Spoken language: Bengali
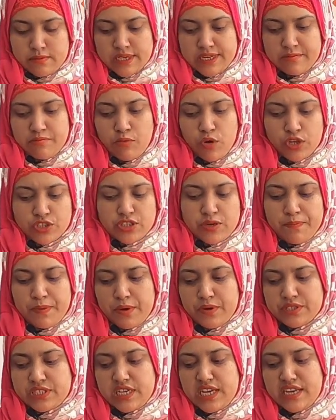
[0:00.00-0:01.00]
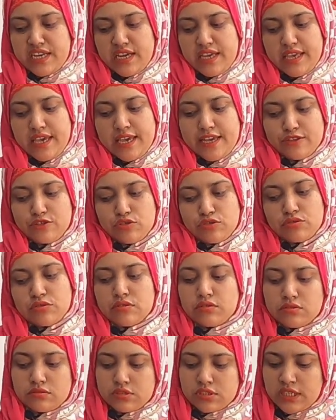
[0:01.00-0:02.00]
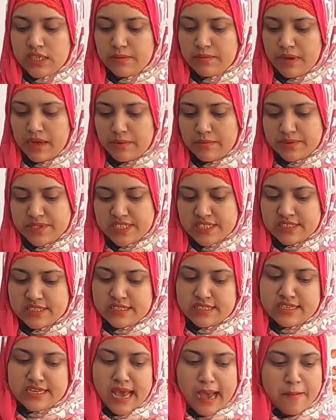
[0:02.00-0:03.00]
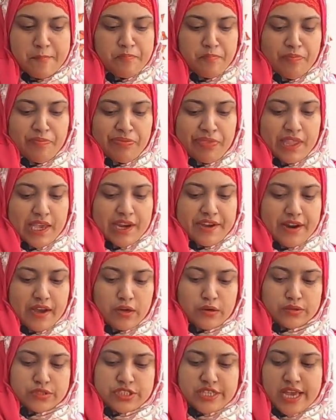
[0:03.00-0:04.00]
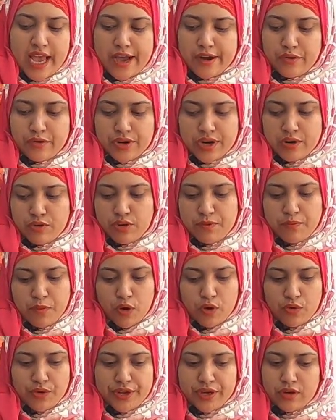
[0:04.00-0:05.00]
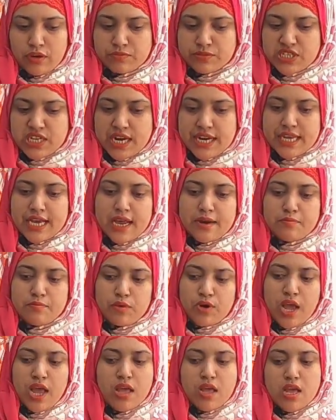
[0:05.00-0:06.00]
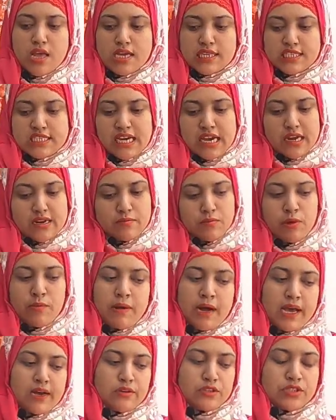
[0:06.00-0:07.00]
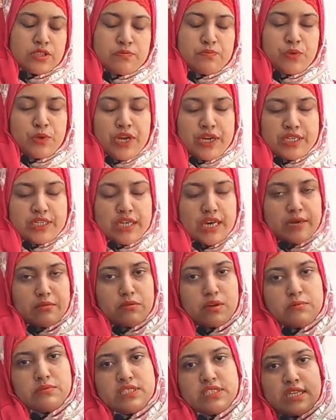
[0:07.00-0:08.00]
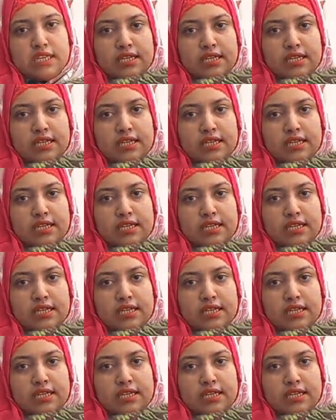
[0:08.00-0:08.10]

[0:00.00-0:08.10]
মানে মজা পাওয়া যায় না এই জন্য হচ্ছে ভাবছি যে না এটা হচ্ছে এখন আর ওই বহরে কম শাড়ি আনবো না যা আনবো ভালো প্রোডাক্টই আনবো আমি